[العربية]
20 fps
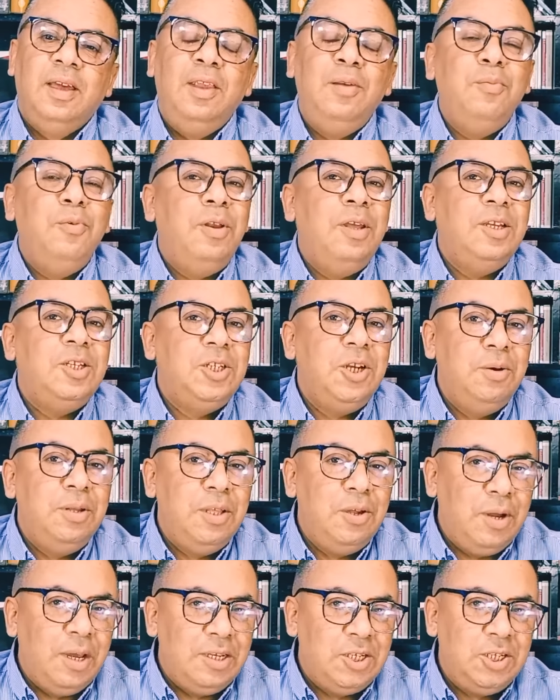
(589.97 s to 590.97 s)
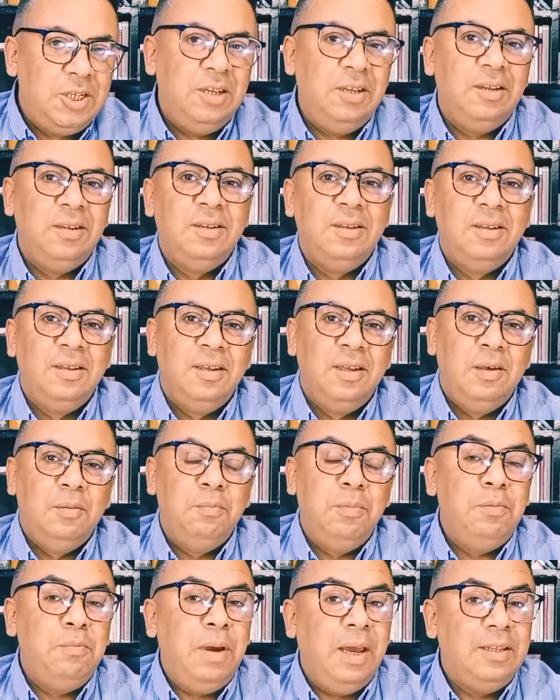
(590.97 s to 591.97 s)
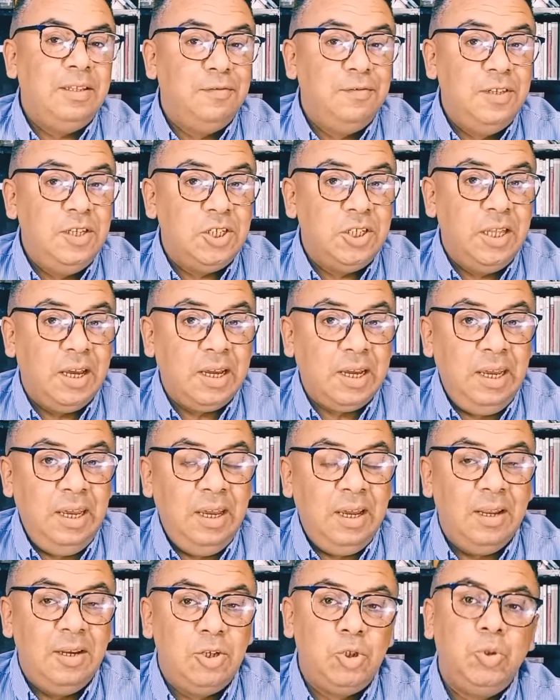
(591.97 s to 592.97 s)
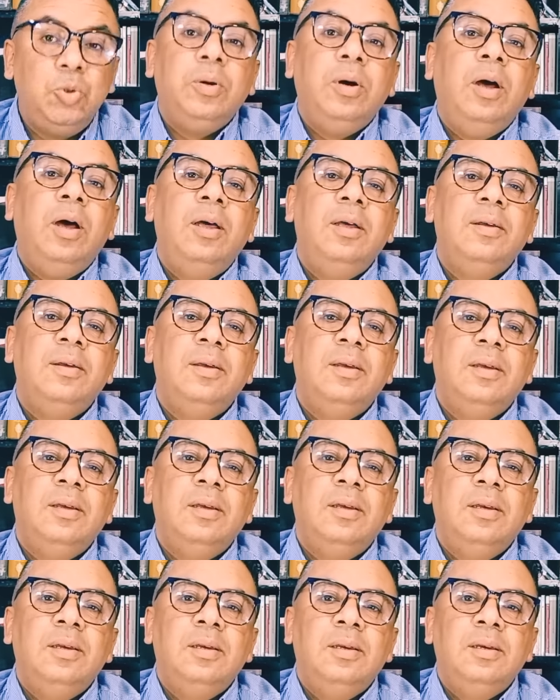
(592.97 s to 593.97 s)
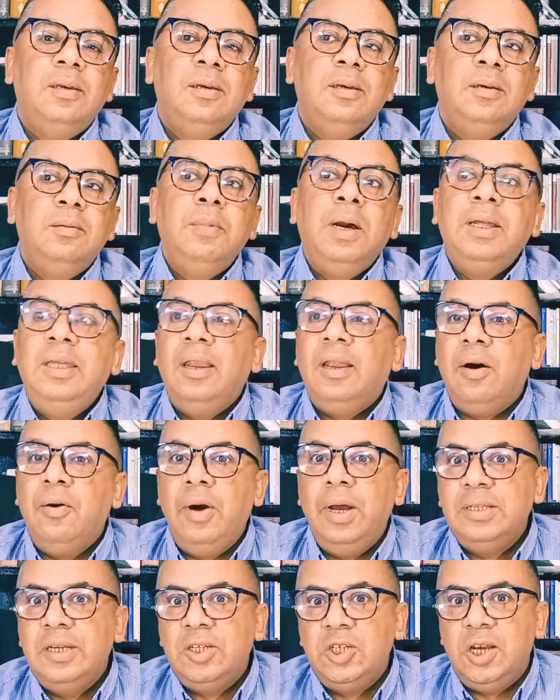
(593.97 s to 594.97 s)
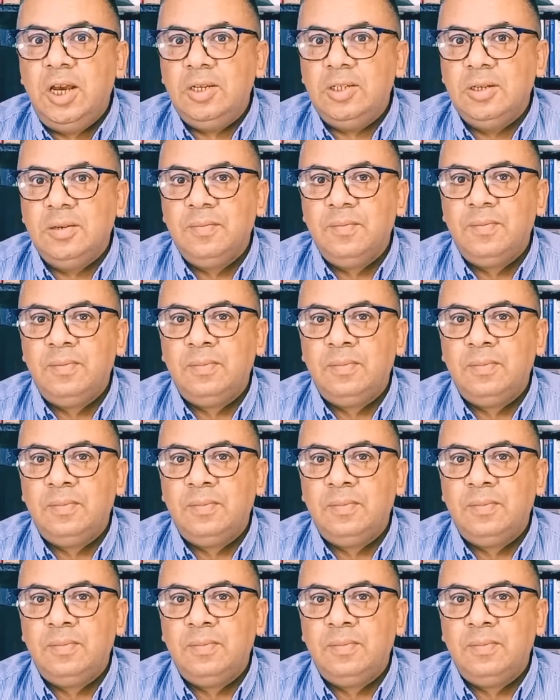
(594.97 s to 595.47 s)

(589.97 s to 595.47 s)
البوليس جاو يديروا هذا الشيء من بعد تفتيش دقيق للشقة ما غادي يلقاو حتى شي حاجة